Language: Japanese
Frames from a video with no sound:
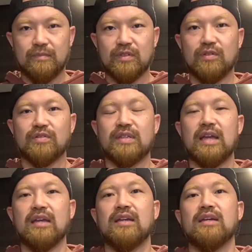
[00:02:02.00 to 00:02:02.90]
そし
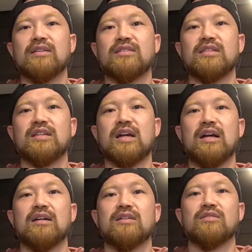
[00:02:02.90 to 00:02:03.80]
て C
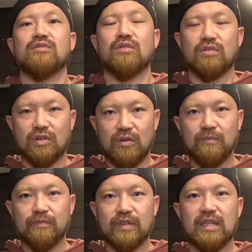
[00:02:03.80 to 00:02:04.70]
が6と
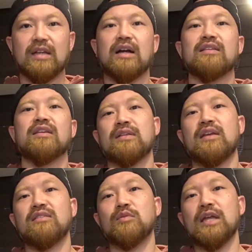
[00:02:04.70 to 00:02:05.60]
いった感じで低
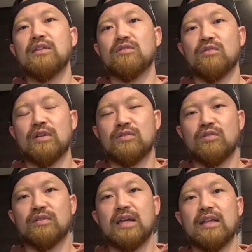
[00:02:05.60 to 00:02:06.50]
脂肪ダイエットのような
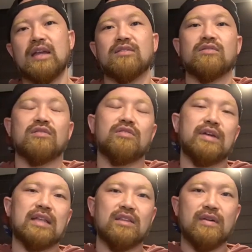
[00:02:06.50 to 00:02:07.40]
状態でずっと
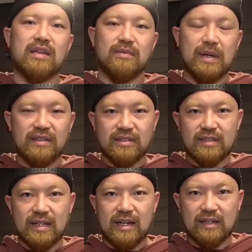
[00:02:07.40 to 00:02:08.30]
やってはいまし
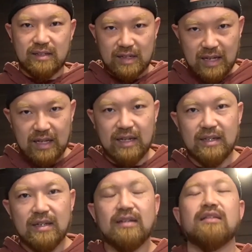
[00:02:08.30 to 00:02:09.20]
たが
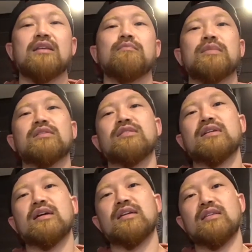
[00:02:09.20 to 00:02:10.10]
年末
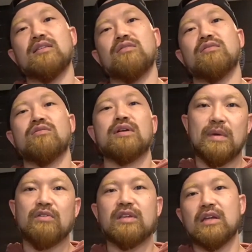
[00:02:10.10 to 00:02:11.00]
に限って言うと、
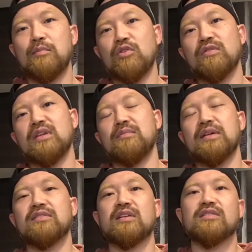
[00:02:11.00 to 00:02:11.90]
まあ、お酒も飲んでい
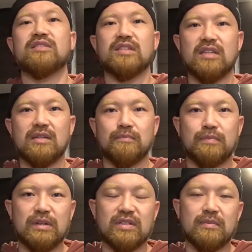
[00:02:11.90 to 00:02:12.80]
ましたし
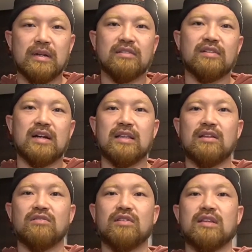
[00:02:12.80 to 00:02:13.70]
PC バランスはかな
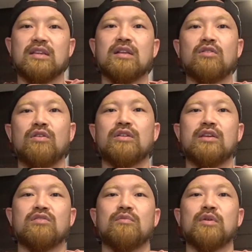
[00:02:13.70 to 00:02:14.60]
り崩れていたと
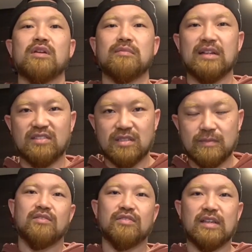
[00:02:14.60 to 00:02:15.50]
言えると思いま
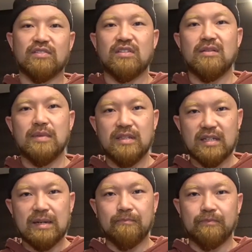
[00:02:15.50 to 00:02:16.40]
すそして睡眠
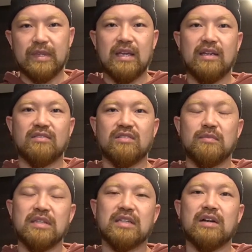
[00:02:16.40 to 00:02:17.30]
時間、えー、睡
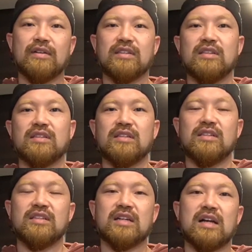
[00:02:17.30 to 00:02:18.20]
眠時間は1日
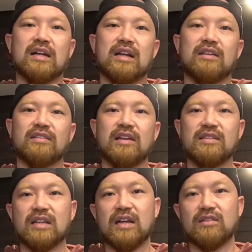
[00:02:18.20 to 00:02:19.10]
2時間から3
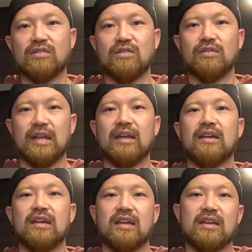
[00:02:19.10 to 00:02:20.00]
時間というね、
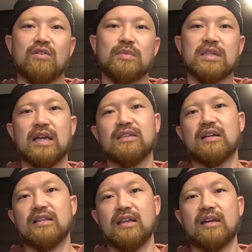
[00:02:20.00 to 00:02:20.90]
えー、結構短い時
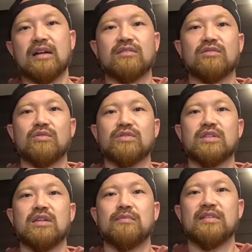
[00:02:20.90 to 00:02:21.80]
間で活動し
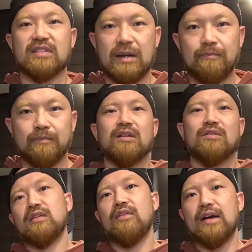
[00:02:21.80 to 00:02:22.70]
ていました
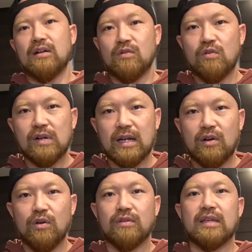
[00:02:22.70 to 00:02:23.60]
ではここからが
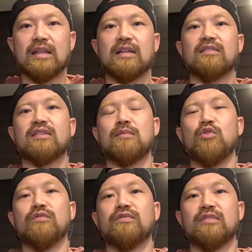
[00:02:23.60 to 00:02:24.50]
本題なんですけど
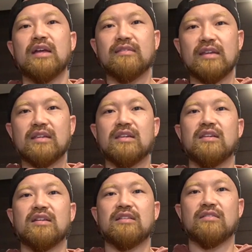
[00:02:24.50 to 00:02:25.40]
もなぜ筋
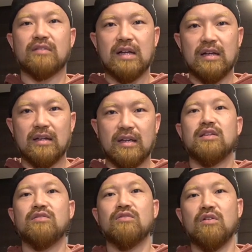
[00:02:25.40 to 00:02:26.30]
肥大したのか
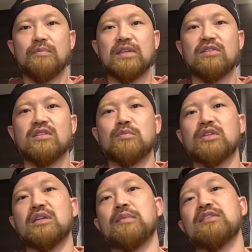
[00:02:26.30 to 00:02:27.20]
理由を3つに
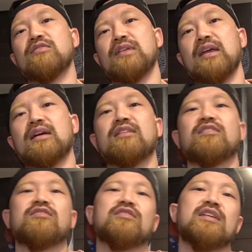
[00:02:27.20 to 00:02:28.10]
絞ってきましたので解
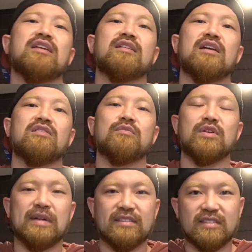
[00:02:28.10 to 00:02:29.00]
説していきたいと思
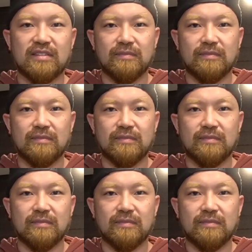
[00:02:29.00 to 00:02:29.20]
います